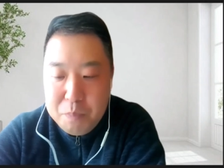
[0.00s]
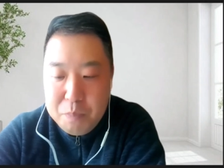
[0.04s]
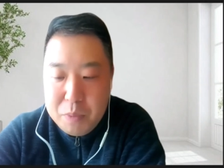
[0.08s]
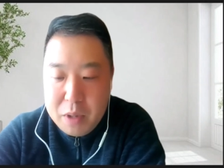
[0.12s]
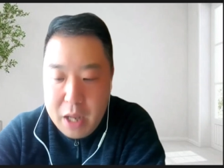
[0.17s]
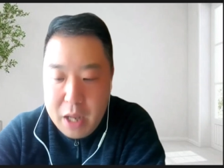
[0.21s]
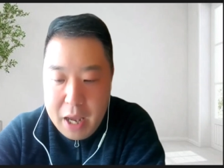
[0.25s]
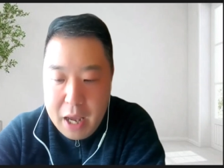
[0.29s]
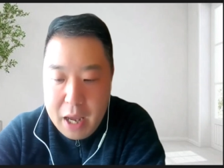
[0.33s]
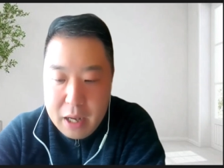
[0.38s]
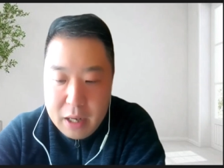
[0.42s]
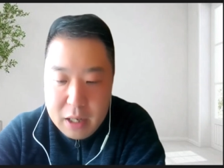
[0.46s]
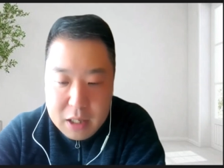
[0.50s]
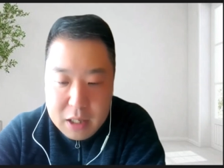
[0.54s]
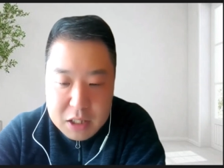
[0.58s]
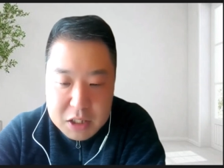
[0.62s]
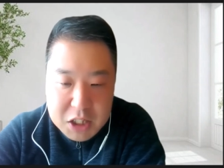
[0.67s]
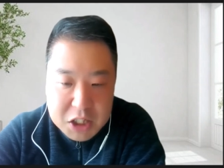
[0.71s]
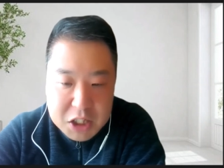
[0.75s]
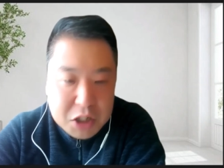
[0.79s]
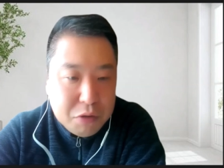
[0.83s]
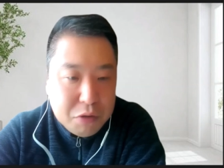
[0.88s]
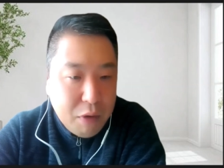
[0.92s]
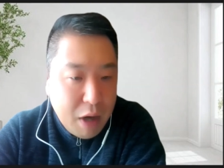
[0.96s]
で
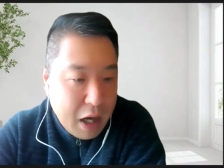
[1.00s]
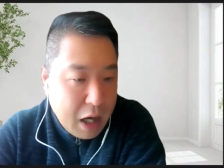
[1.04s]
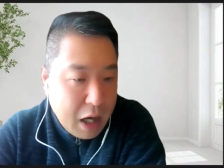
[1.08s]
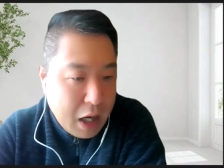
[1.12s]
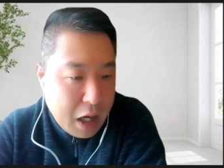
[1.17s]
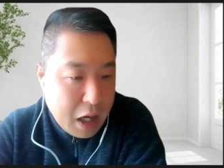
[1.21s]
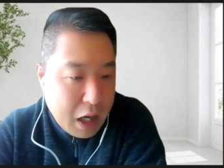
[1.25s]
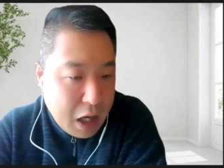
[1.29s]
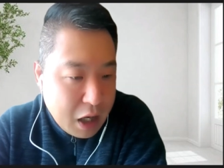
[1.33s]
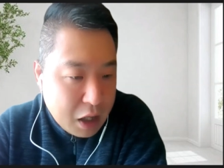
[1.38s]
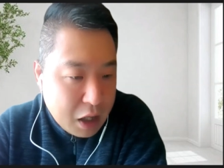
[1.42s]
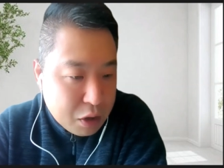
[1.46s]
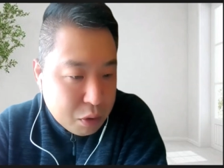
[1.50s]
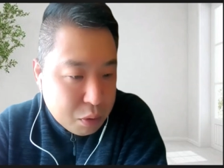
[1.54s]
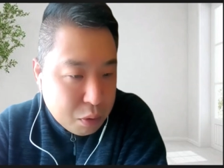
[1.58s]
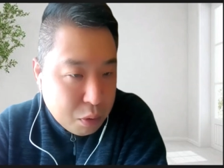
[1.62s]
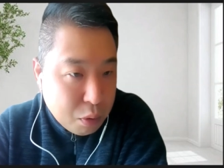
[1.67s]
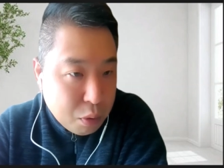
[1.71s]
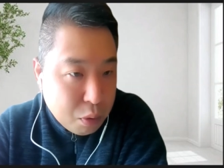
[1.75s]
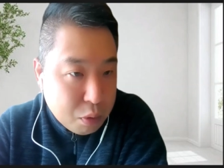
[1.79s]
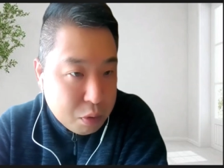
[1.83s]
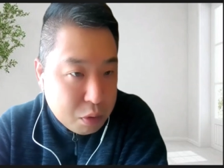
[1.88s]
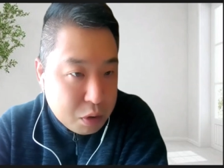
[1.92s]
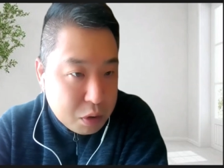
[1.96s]
実はあの
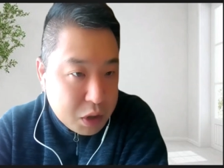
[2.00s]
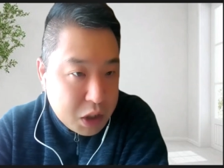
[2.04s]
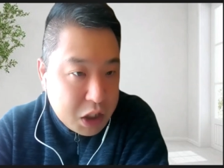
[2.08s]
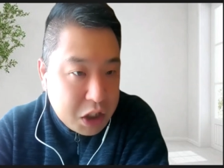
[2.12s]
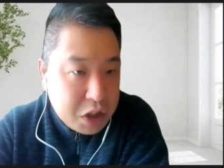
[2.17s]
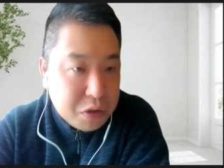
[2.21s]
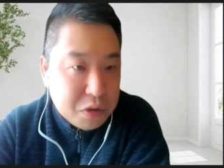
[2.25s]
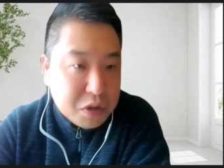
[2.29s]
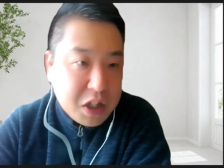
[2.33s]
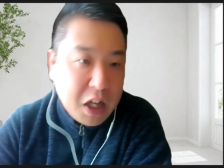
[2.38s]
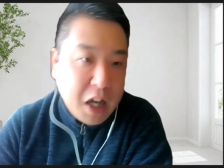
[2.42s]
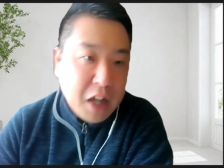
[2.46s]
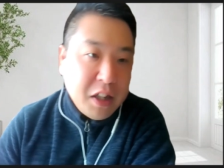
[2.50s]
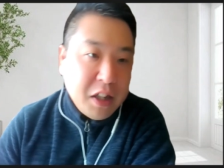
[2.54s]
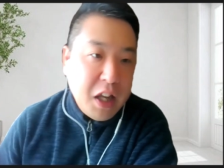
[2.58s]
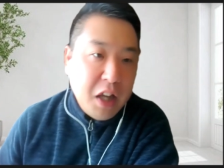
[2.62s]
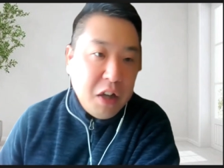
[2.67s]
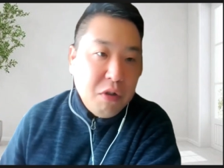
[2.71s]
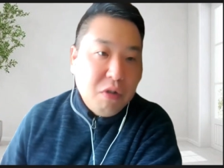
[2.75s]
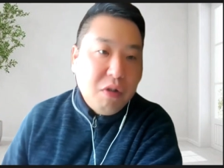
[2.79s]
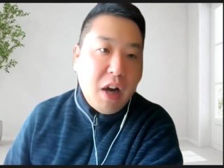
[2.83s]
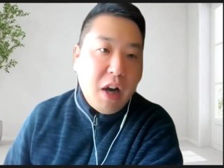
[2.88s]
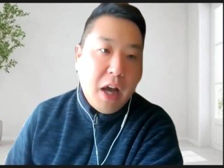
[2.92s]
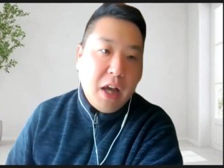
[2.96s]
23年
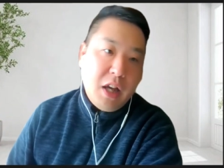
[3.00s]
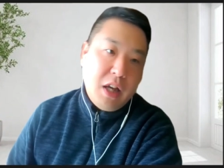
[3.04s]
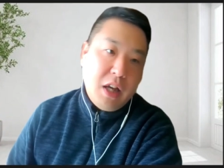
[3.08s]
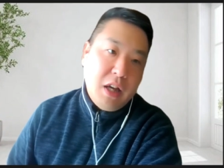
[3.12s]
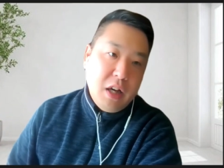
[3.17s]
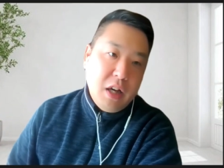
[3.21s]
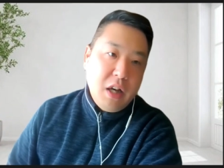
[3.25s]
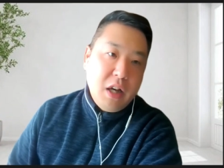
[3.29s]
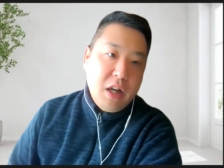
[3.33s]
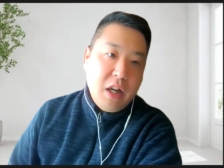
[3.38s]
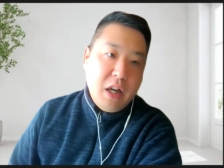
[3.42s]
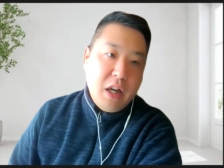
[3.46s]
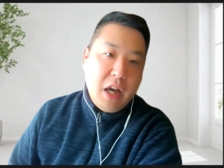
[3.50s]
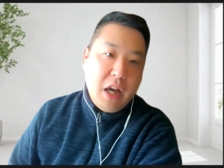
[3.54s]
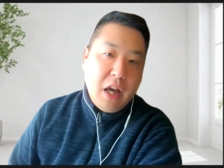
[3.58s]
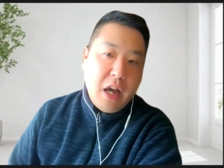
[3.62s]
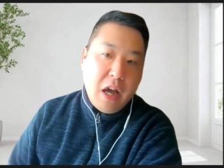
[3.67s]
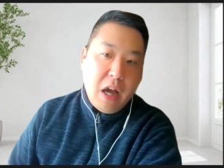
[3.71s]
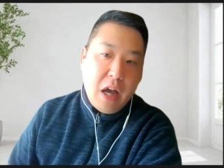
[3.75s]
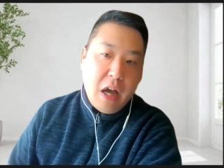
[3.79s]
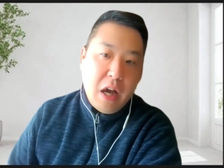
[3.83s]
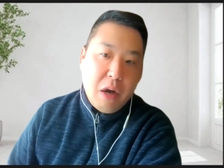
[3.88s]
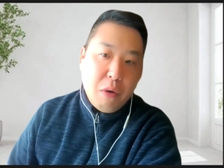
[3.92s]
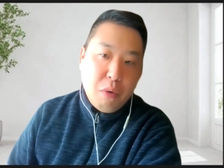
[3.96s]
ぐらい、
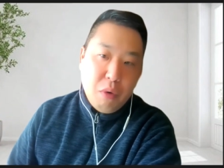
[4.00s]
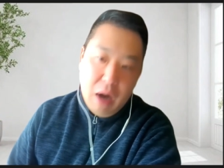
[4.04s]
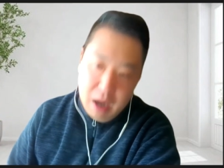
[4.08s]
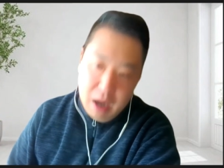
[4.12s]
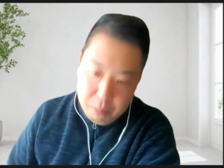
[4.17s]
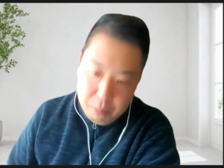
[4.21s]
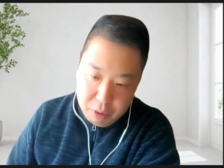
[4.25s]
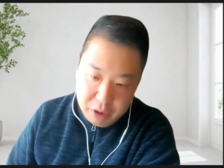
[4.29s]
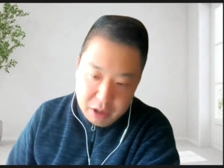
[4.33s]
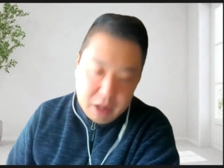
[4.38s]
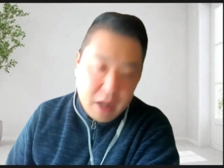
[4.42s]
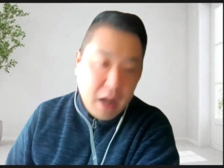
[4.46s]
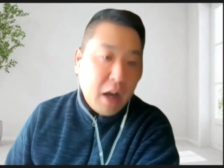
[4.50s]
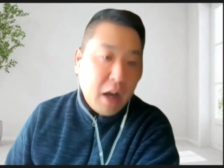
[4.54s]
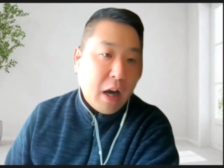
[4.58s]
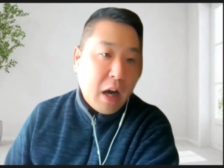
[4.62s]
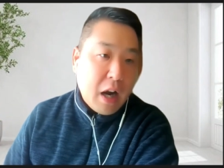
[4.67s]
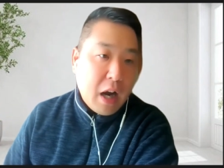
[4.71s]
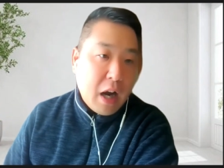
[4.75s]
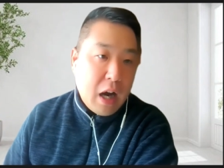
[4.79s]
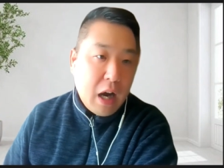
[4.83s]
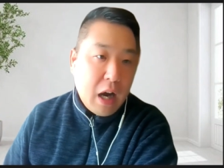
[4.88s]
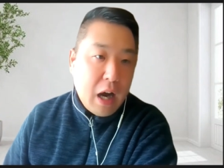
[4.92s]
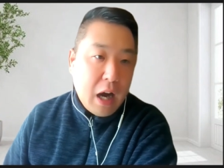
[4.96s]
えー、この青森県から
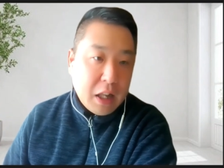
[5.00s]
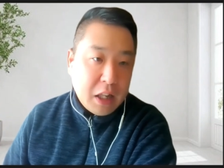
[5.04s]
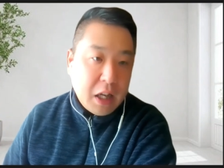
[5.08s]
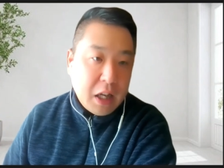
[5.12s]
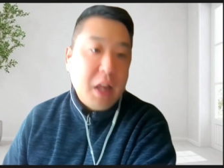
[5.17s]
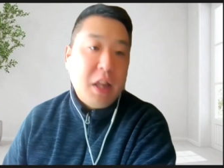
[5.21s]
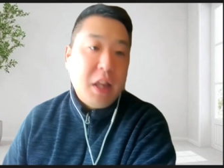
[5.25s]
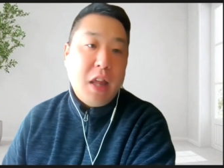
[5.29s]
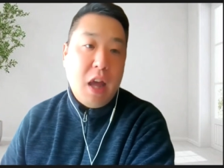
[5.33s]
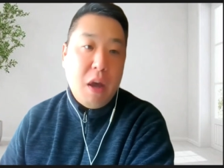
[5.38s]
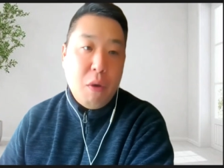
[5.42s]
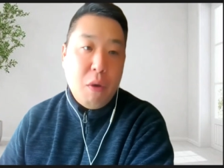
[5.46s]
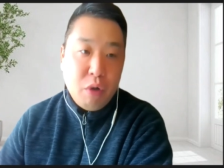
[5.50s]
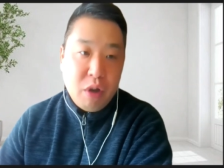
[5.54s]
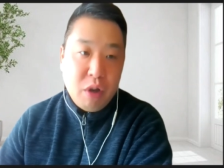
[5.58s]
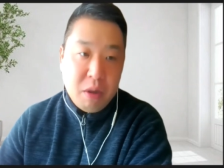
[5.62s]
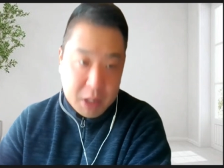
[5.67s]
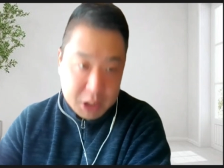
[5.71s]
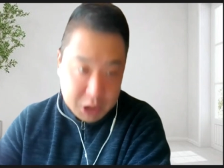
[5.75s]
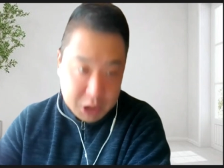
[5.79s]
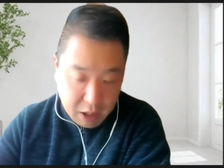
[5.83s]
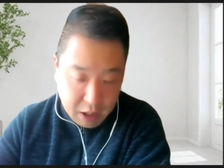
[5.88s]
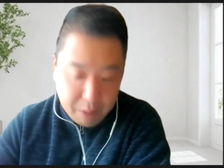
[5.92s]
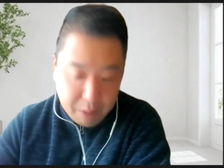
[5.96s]
離れておりま
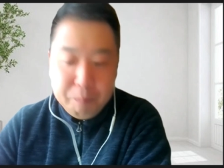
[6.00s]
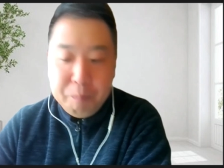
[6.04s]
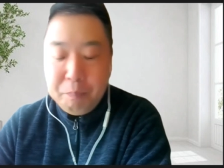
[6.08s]
した。で